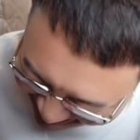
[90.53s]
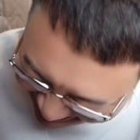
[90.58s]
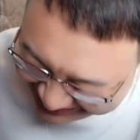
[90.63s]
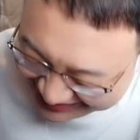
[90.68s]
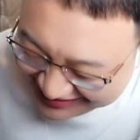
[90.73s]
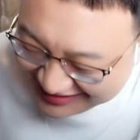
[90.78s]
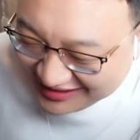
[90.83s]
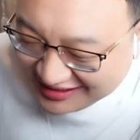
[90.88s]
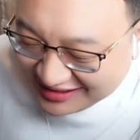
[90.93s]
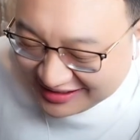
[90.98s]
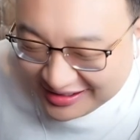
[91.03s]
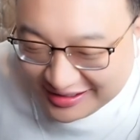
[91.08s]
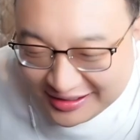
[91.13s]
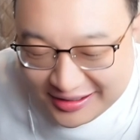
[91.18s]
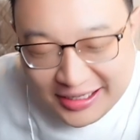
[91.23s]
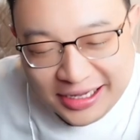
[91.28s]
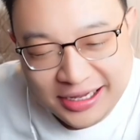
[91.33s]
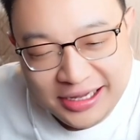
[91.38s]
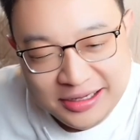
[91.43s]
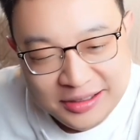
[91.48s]
不是，
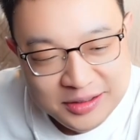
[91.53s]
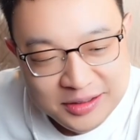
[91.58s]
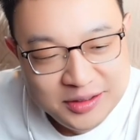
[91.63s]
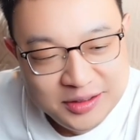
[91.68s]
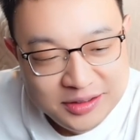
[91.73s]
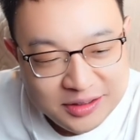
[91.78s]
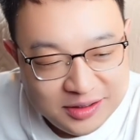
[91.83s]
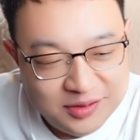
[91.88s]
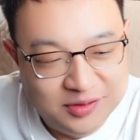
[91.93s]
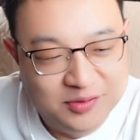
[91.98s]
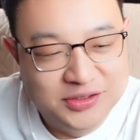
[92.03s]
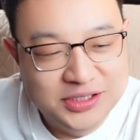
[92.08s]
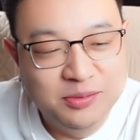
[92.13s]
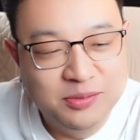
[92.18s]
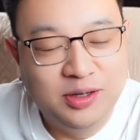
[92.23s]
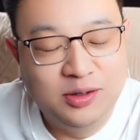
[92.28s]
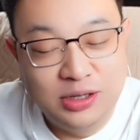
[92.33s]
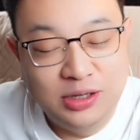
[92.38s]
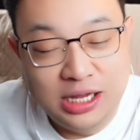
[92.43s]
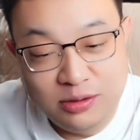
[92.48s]
哎，我这
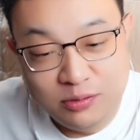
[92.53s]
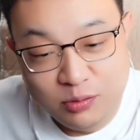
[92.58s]
么来，